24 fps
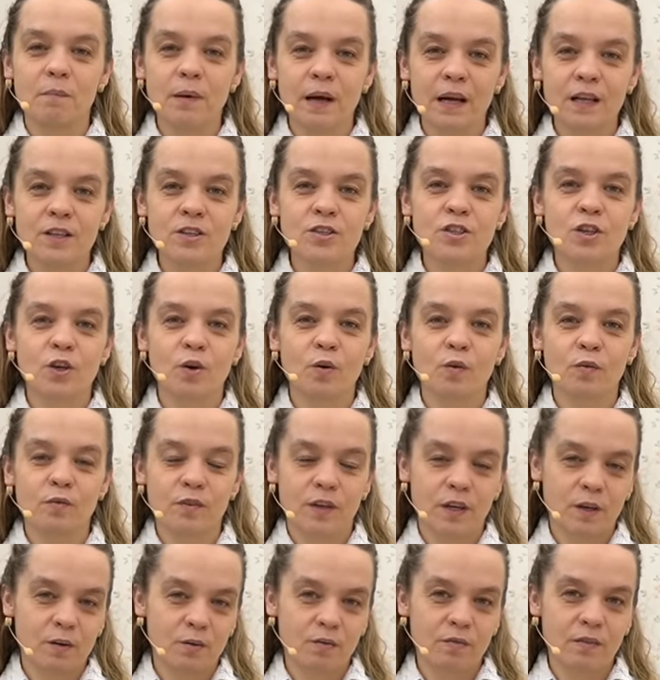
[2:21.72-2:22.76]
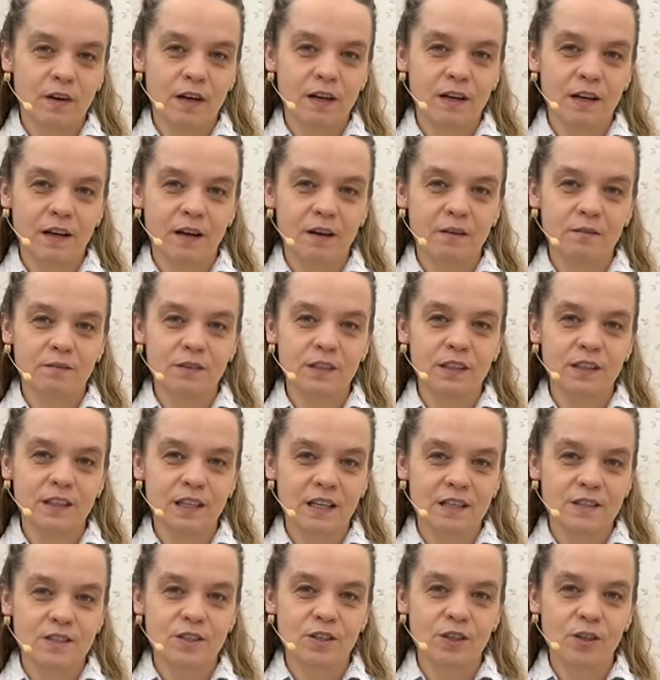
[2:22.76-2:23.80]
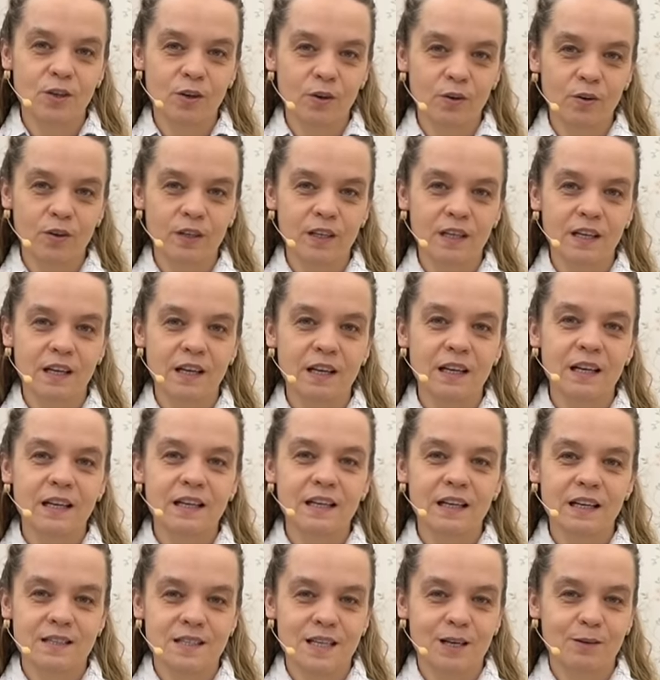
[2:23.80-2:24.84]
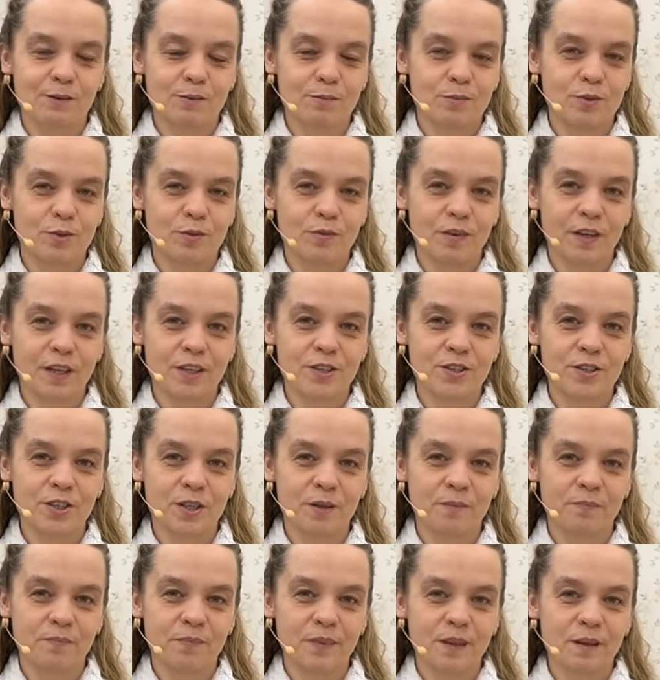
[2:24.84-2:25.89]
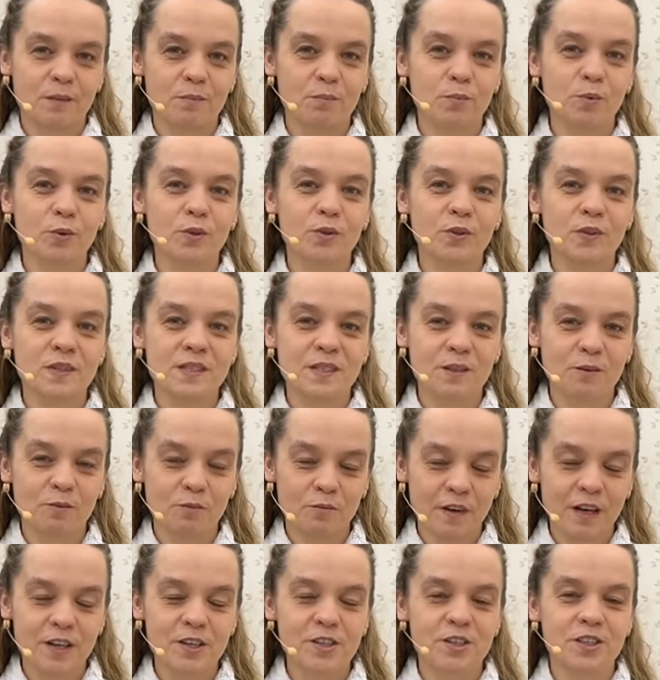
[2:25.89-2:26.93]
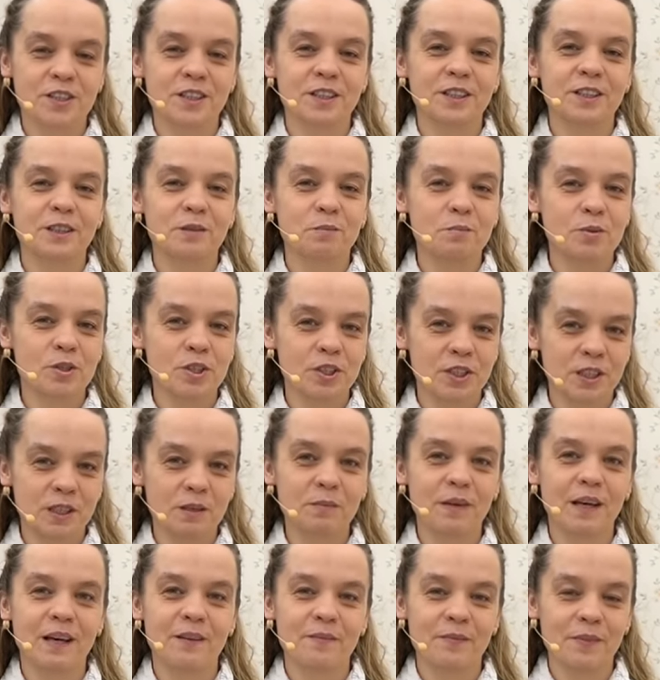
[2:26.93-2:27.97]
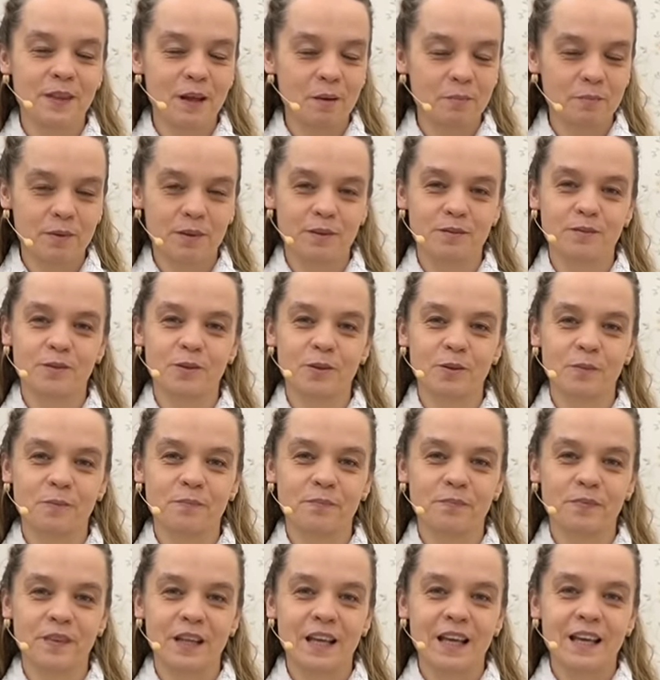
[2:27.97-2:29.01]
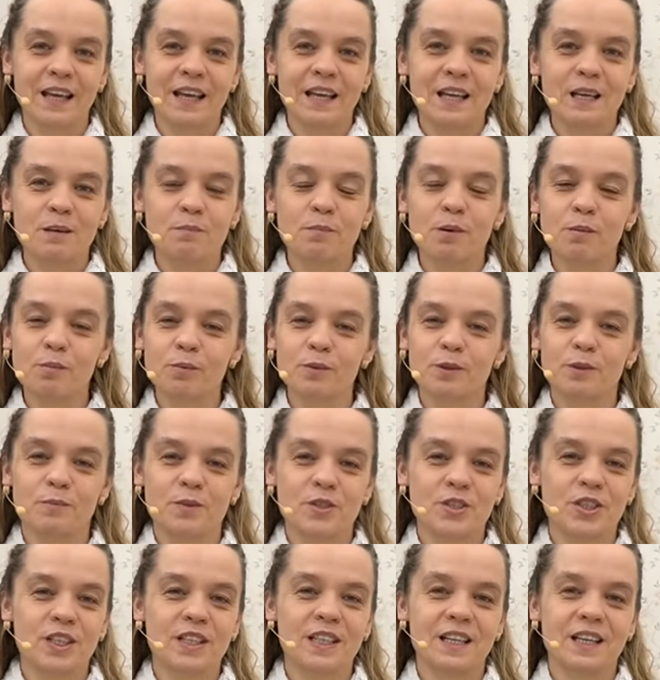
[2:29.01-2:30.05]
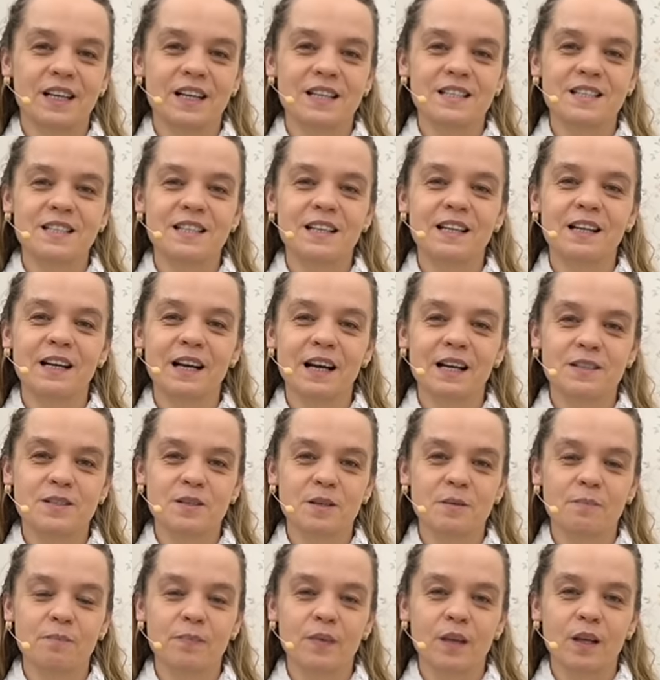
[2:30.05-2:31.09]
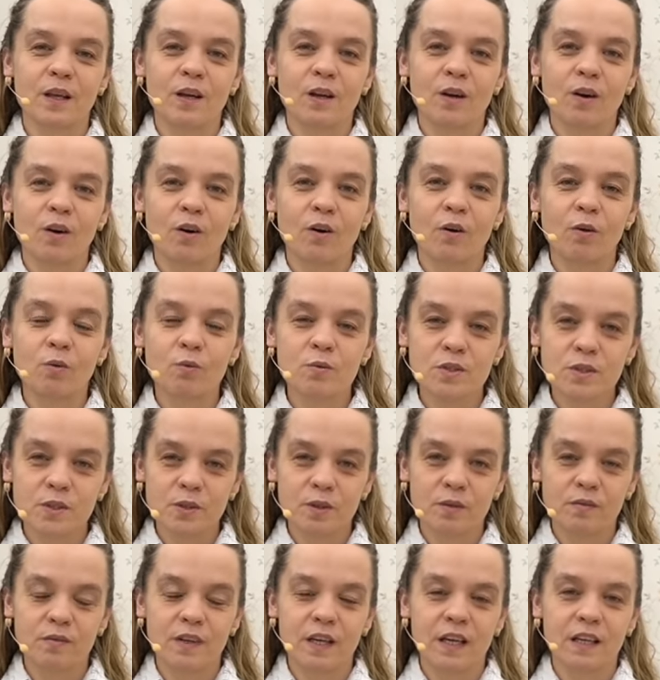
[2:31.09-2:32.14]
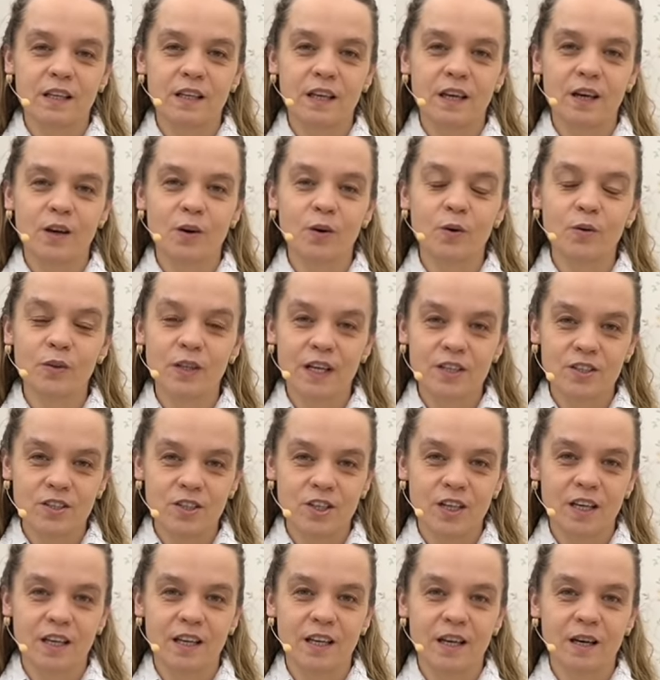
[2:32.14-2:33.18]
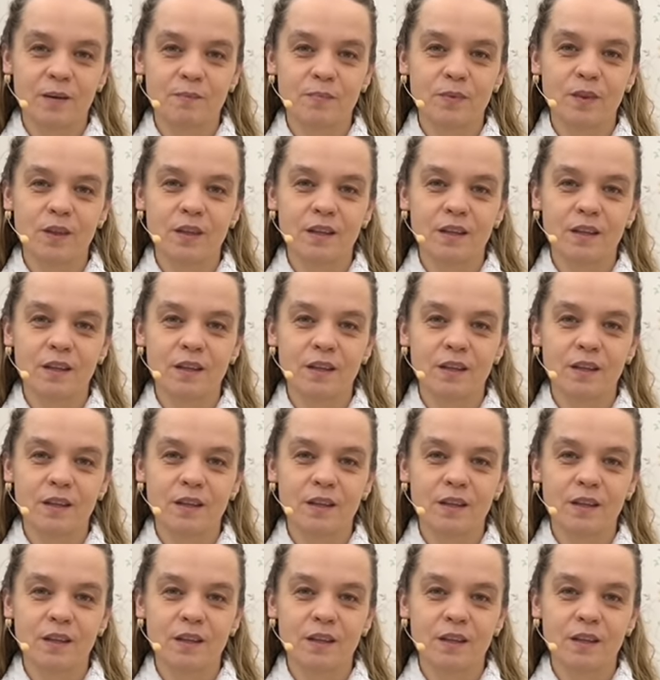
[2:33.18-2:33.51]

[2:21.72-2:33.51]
będzie ofiarowana w intencji chorych na całym świecie. Bóg to zauważy i przyjmie na pewno. Pomódlmy się teraz razem o uzdrowienie, o nadzieję,